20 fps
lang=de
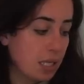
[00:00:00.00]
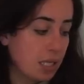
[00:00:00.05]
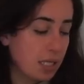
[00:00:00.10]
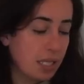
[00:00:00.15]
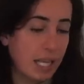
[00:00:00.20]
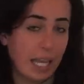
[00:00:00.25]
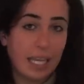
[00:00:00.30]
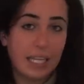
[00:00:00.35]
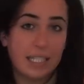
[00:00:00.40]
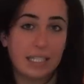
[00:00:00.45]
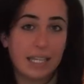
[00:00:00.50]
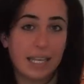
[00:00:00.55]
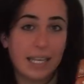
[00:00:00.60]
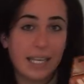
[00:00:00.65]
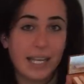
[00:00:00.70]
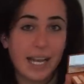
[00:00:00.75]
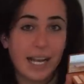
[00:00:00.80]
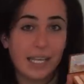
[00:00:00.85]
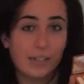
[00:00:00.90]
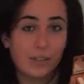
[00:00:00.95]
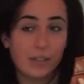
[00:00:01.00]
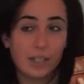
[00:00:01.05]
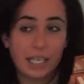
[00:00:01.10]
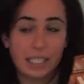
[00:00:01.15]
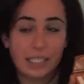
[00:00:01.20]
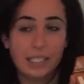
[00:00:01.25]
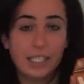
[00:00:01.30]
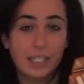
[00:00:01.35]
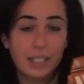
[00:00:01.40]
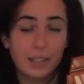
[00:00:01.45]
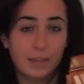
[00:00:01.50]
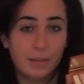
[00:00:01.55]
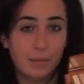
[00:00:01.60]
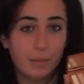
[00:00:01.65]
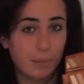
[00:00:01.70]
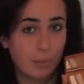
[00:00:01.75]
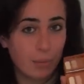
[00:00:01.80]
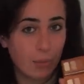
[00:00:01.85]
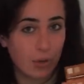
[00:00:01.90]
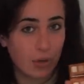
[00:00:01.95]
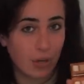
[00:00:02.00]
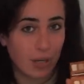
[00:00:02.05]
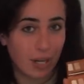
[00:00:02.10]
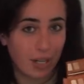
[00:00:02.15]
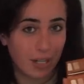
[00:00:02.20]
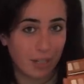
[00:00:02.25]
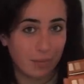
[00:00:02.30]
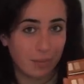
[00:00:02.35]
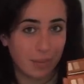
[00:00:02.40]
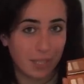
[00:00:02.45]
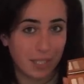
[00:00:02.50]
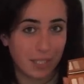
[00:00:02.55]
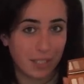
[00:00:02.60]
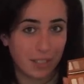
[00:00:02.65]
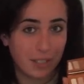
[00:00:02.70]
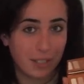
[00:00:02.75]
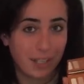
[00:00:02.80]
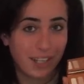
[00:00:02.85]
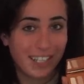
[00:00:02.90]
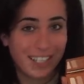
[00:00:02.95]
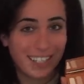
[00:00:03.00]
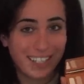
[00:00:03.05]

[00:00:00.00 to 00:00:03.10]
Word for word: Nee, ich sehe hier halt so eine richtige Modern mit.